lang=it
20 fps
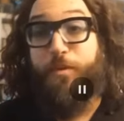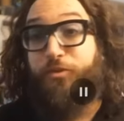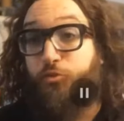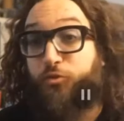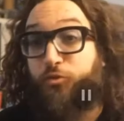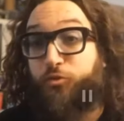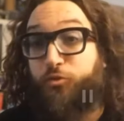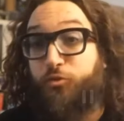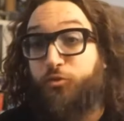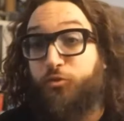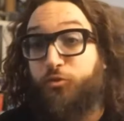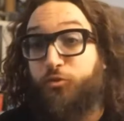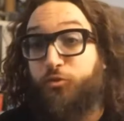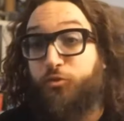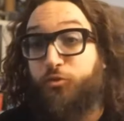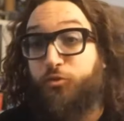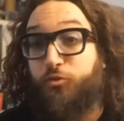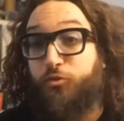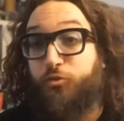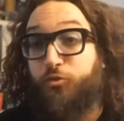soprattutto...
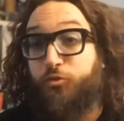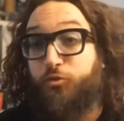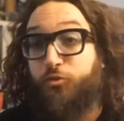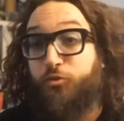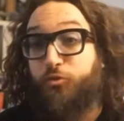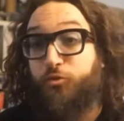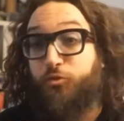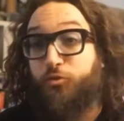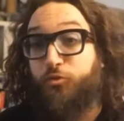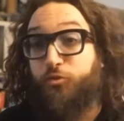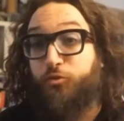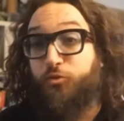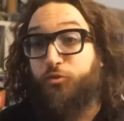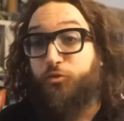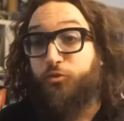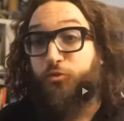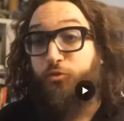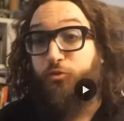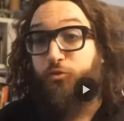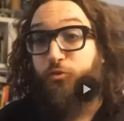
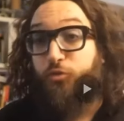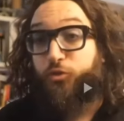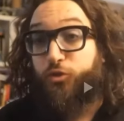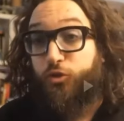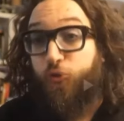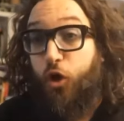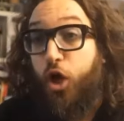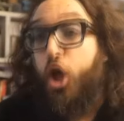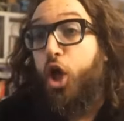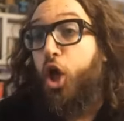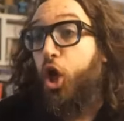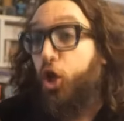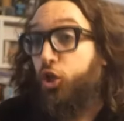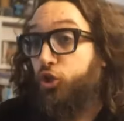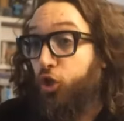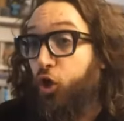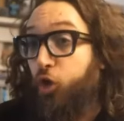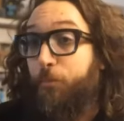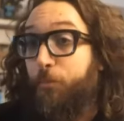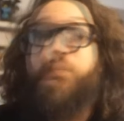Mm tutto,
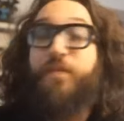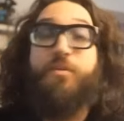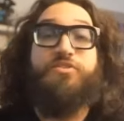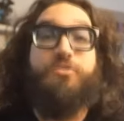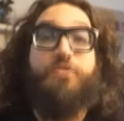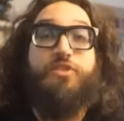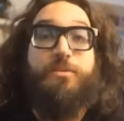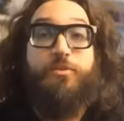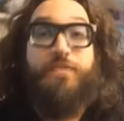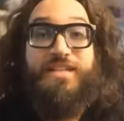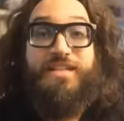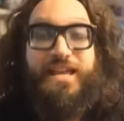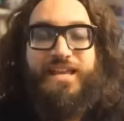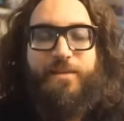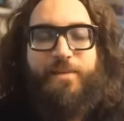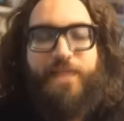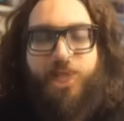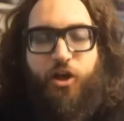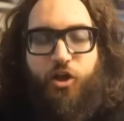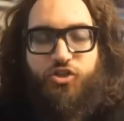non per questo tipo di
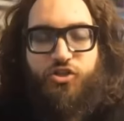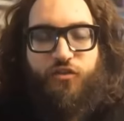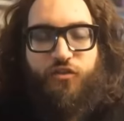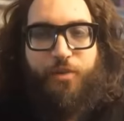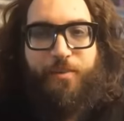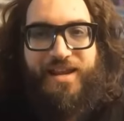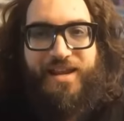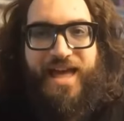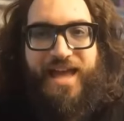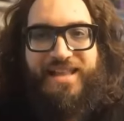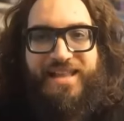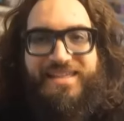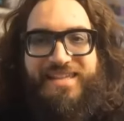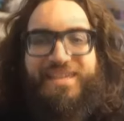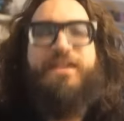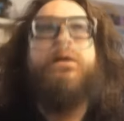serie, perché oggi voglio parlare